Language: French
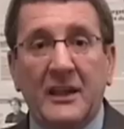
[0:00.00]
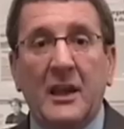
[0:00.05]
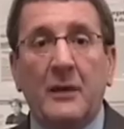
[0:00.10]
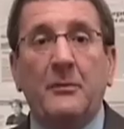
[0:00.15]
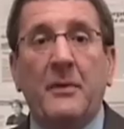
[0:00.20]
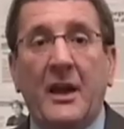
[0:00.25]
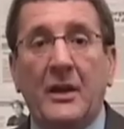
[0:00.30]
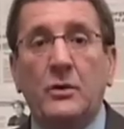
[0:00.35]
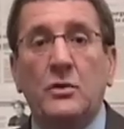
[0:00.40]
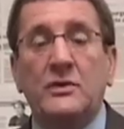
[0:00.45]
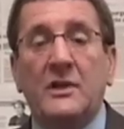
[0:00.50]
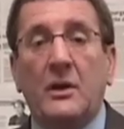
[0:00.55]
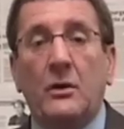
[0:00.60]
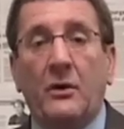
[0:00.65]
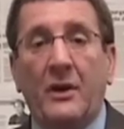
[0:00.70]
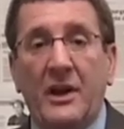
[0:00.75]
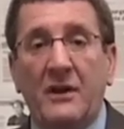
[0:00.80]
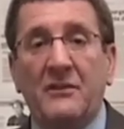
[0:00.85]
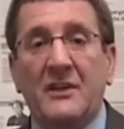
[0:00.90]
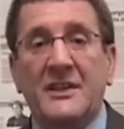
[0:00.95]
Québec, nous
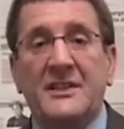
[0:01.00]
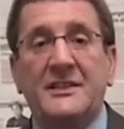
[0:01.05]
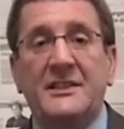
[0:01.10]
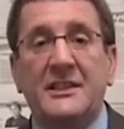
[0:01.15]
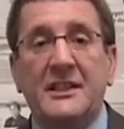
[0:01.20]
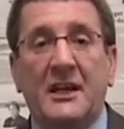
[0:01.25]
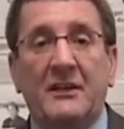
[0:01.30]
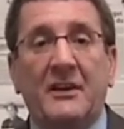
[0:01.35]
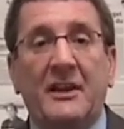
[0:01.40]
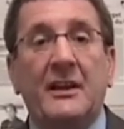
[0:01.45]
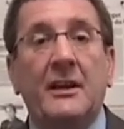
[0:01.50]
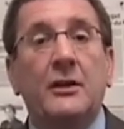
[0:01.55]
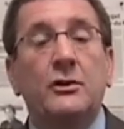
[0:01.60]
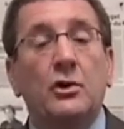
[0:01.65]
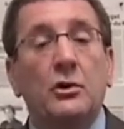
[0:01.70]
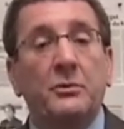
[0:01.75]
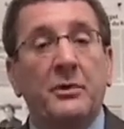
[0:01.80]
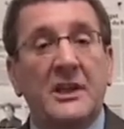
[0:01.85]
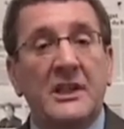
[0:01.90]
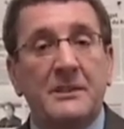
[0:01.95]
allons investir avec
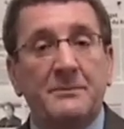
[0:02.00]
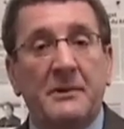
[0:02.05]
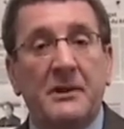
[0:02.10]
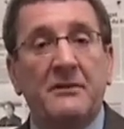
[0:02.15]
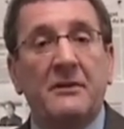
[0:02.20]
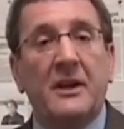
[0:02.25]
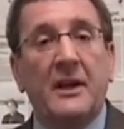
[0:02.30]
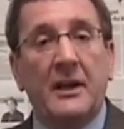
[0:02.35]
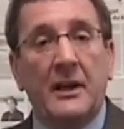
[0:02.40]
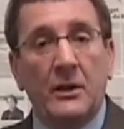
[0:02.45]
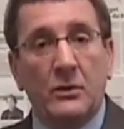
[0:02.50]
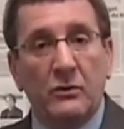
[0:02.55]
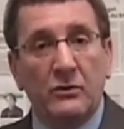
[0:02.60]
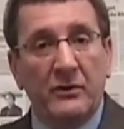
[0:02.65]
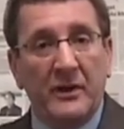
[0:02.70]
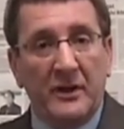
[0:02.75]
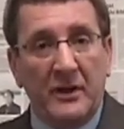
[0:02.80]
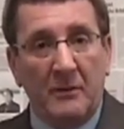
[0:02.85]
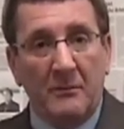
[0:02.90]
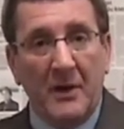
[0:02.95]
l'entreprise privée et les
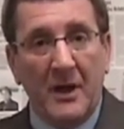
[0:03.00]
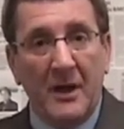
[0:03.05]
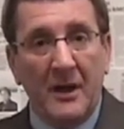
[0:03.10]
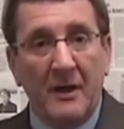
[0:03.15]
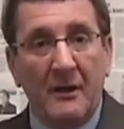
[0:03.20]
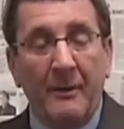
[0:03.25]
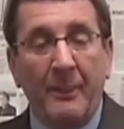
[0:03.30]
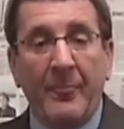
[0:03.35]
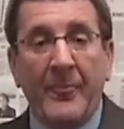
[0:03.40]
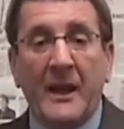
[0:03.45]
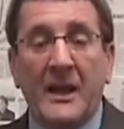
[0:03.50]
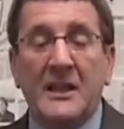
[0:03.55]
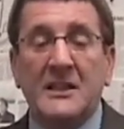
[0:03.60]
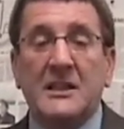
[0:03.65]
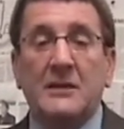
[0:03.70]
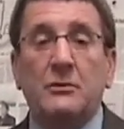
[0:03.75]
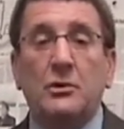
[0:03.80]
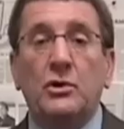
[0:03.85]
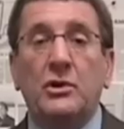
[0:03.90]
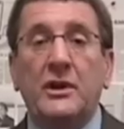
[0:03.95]
gouvernements et
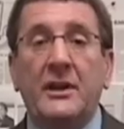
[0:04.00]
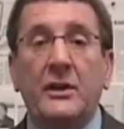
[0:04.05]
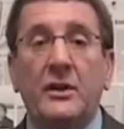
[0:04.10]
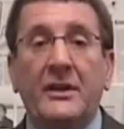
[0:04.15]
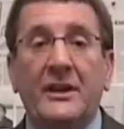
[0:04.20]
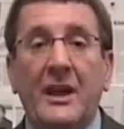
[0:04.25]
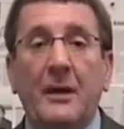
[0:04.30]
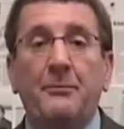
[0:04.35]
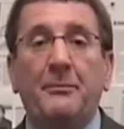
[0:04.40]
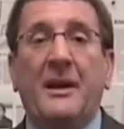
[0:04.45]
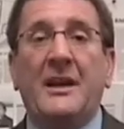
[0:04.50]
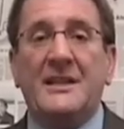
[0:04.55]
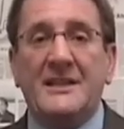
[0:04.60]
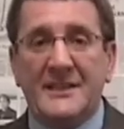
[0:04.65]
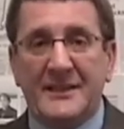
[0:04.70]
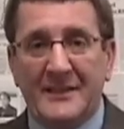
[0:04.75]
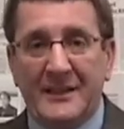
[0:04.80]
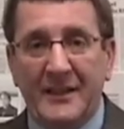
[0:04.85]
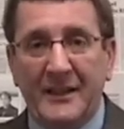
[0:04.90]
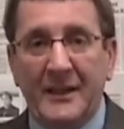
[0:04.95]
ça va nous donner une
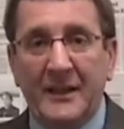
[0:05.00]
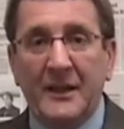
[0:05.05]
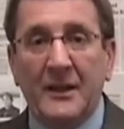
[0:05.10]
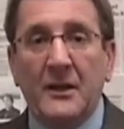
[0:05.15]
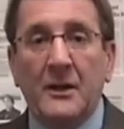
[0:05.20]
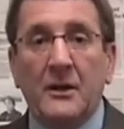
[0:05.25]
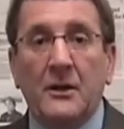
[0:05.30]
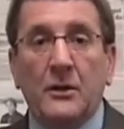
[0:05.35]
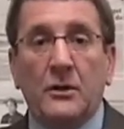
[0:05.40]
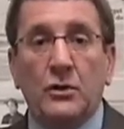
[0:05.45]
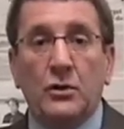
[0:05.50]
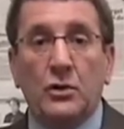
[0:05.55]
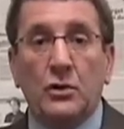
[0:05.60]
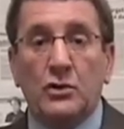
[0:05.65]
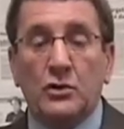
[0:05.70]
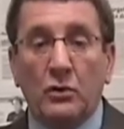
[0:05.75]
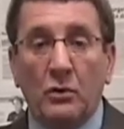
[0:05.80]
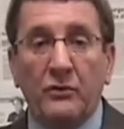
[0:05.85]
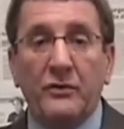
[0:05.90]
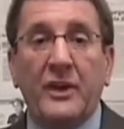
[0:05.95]
capacité de
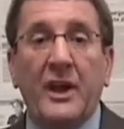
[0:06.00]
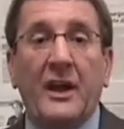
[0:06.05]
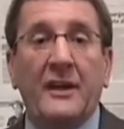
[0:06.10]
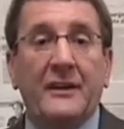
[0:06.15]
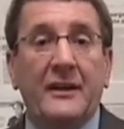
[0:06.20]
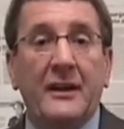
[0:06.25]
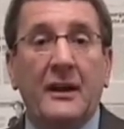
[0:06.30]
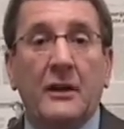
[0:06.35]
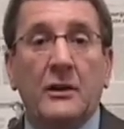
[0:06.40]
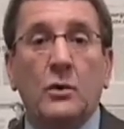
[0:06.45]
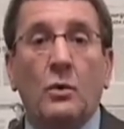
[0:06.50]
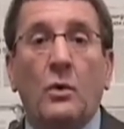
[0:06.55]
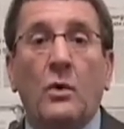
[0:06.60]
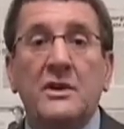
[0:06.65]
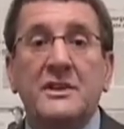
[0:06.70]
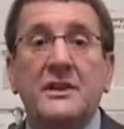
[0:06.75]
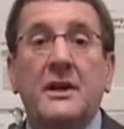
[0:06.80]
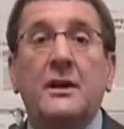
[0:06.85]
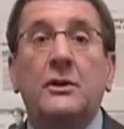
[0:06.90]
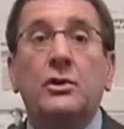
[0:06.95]
sauvegarder en
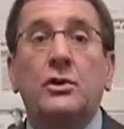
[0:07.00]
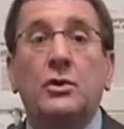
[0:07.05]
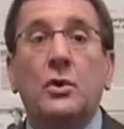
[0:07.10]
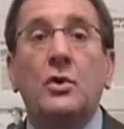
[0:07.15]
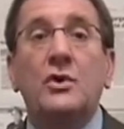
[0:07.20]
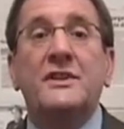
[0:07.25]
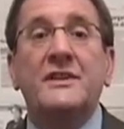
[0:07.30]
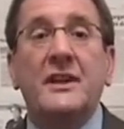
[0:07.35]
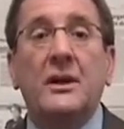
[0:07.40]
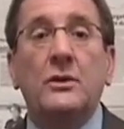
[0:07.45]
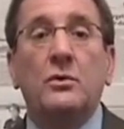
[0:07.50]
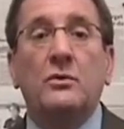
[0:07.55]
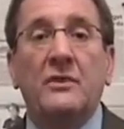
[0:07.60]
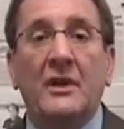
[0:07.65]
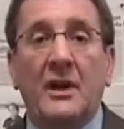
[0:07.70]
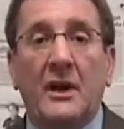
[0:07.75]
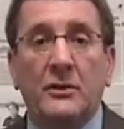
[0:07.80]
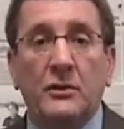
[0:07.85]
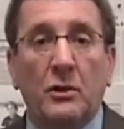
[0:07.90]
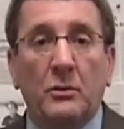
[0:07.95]
trois ans 200
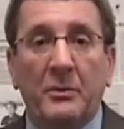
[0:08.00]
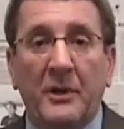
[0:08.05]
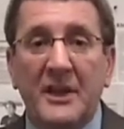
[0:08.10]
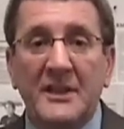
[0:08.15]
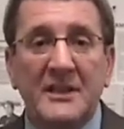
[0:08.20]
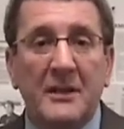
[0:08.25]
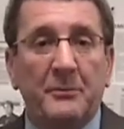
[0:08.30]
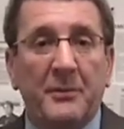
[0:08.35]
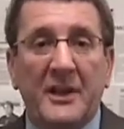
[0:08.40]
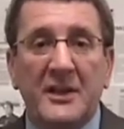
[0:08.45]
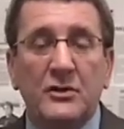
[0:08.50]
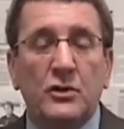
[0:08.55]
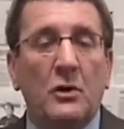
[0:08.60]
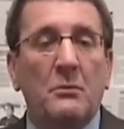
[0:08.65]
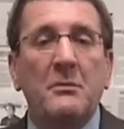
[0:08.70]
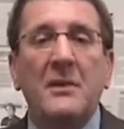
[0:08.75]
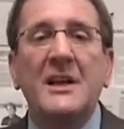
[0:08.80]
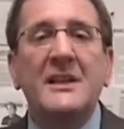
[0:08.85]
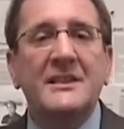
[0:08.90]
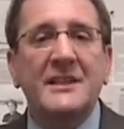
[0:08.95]
nouvelles entreprises et presque
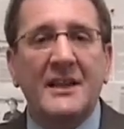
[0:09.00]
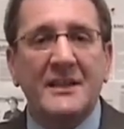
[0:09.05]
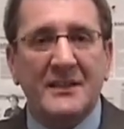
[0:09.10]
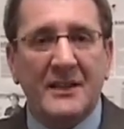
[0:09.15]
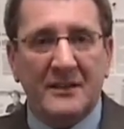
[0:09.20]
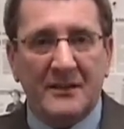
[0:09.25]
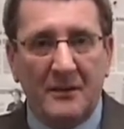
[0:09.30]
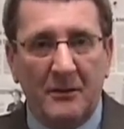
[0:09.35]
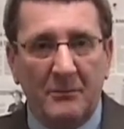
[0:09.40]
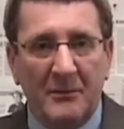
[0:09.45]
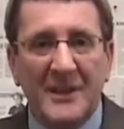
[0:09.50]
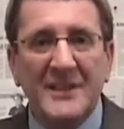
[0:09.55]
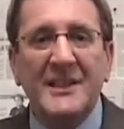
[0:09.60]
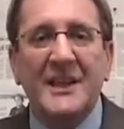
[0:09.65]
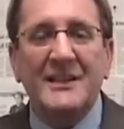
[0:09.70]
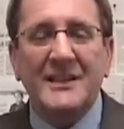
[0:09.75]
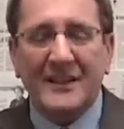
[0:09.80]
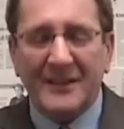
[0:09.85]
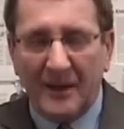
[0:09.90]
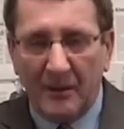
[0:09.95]
1500,
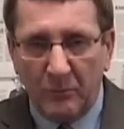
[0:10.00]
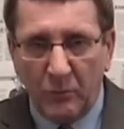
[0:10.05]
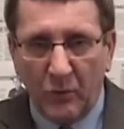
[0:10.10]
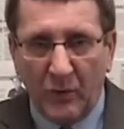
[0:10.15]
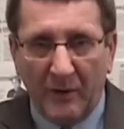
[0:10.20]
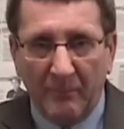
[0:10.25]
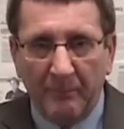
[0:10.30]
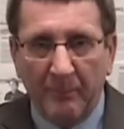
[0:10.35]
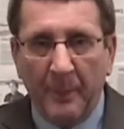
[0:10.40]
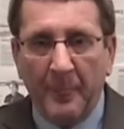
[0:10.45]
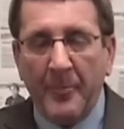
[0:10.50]
1500 emplois.